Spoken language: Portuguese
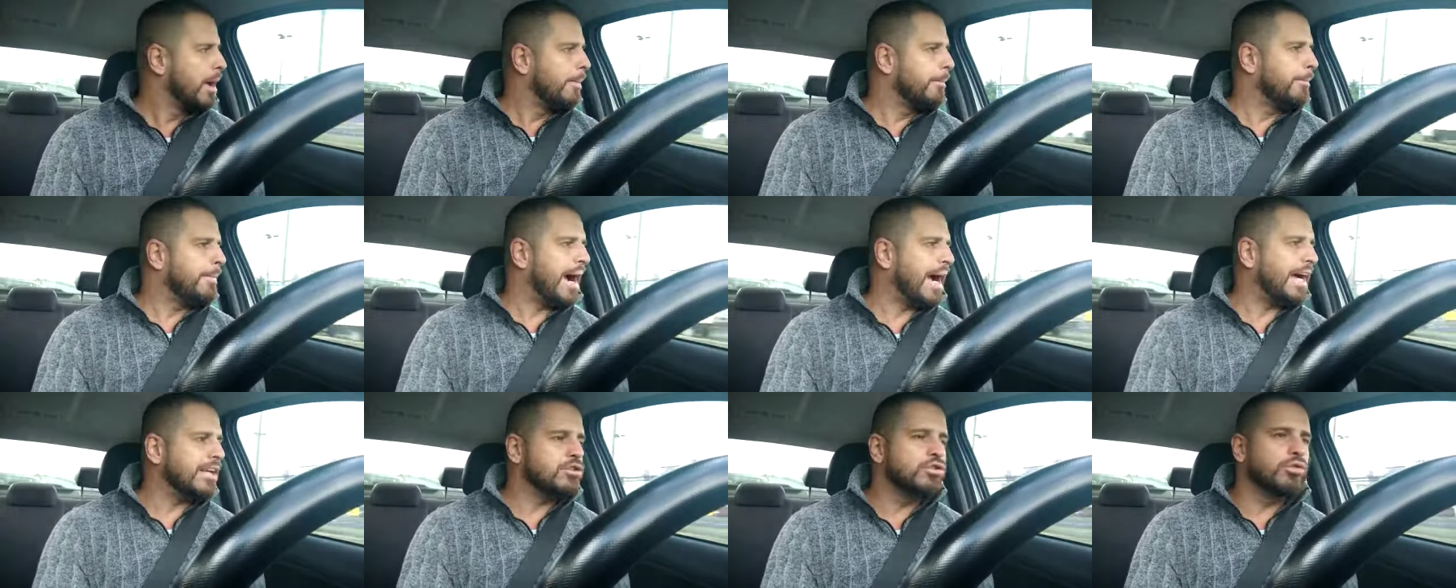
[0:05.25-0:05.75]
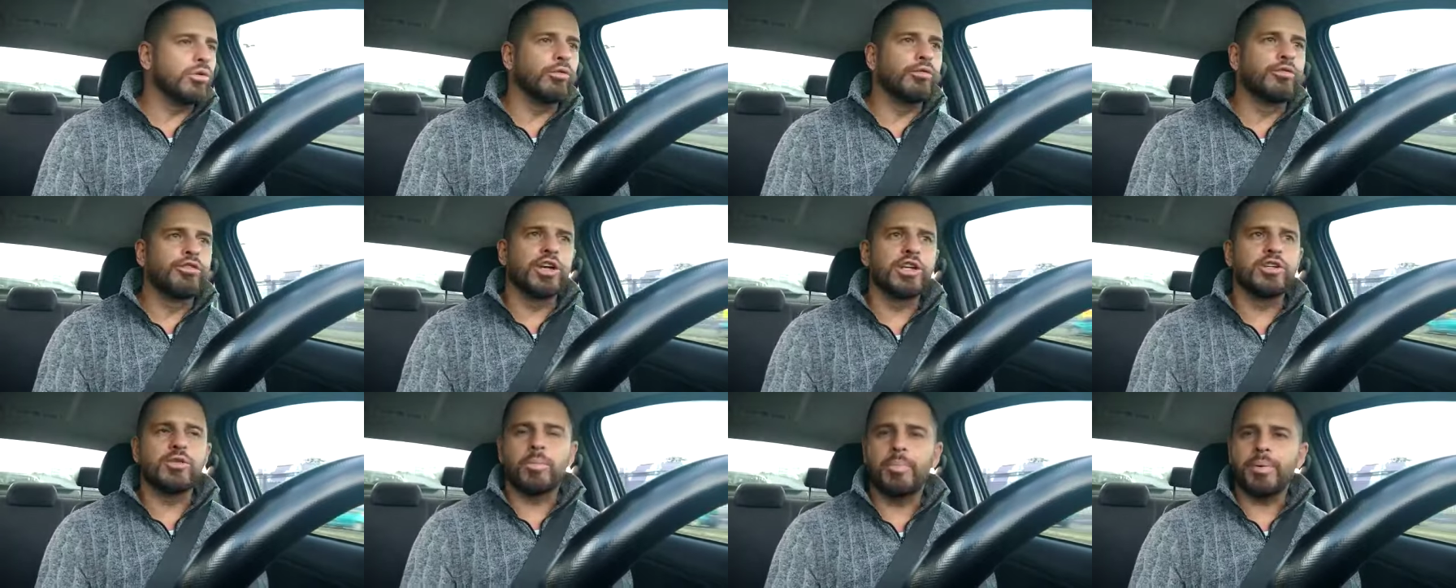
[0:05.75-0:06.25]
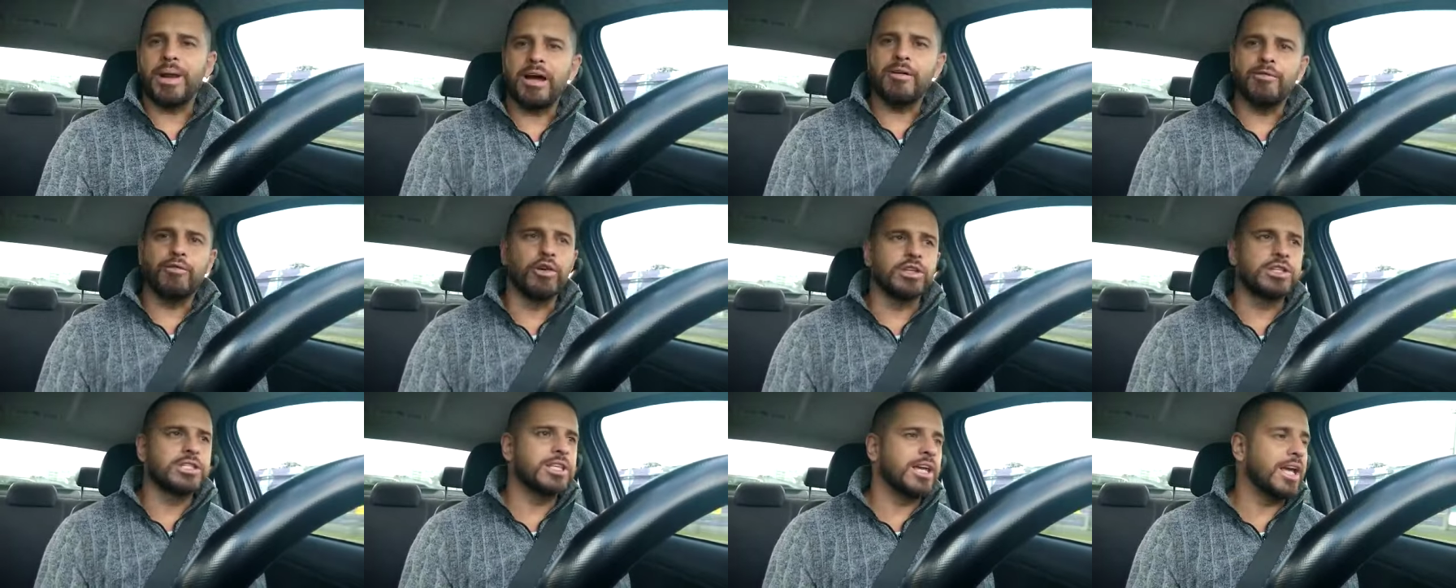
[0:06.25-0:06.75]
Mais um vídeo pra
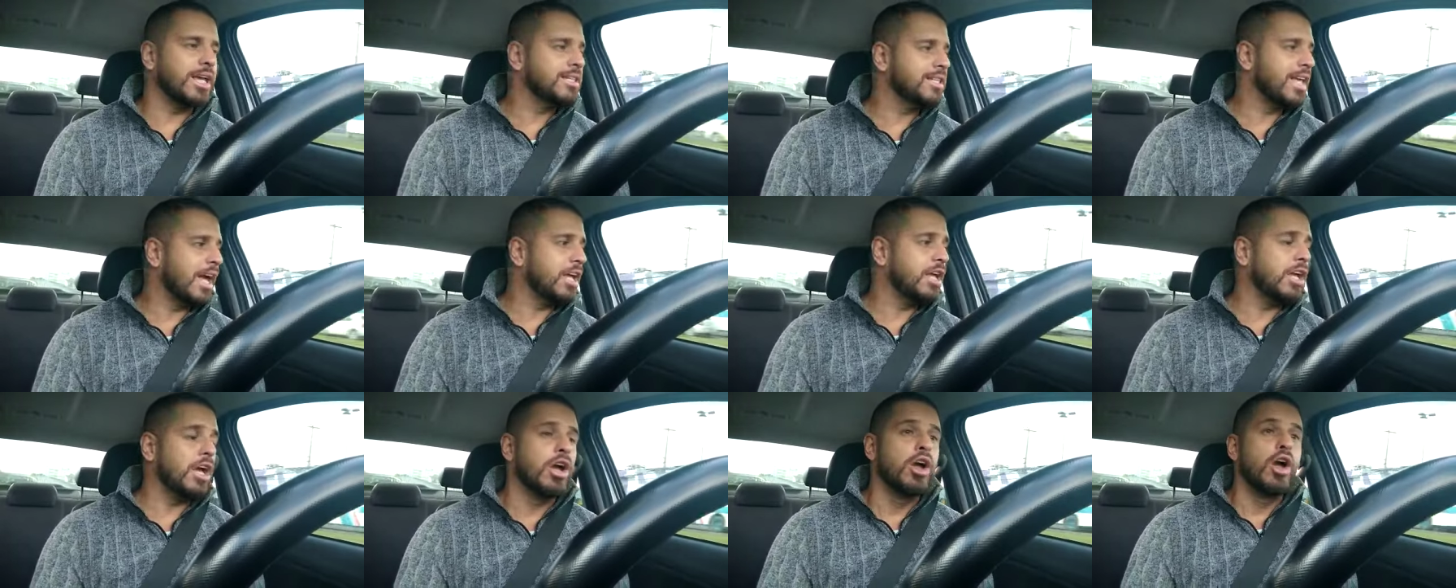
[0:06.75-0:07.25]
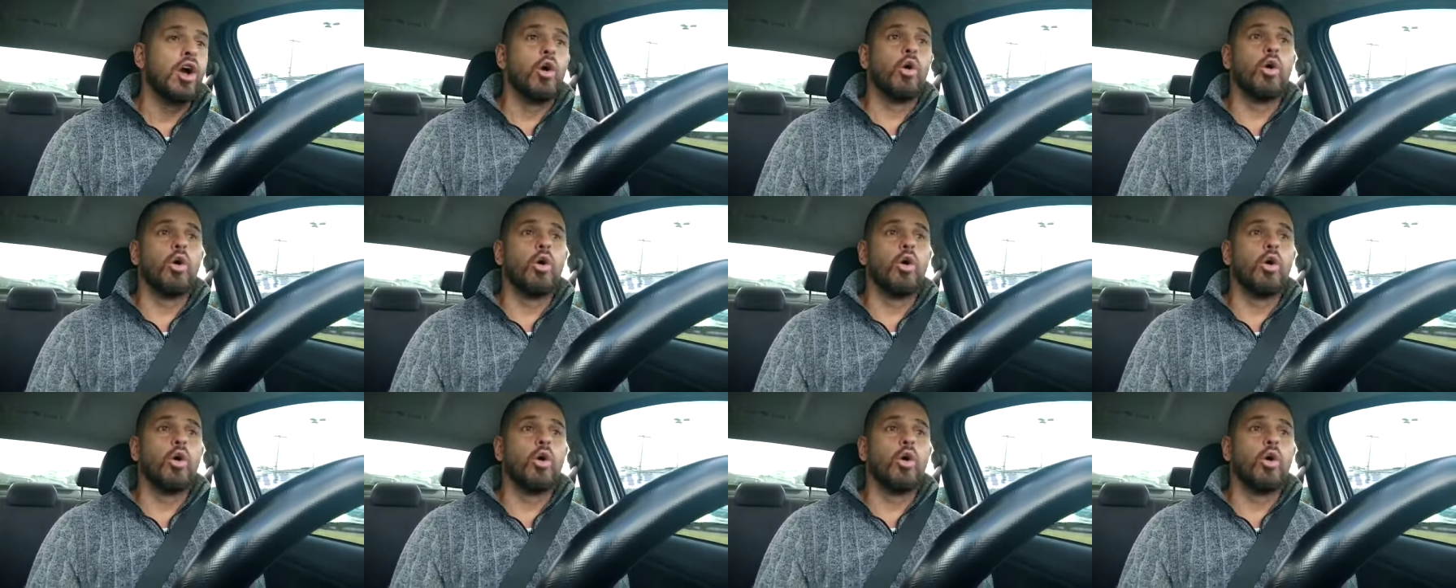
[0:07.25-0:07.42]
vocês aí.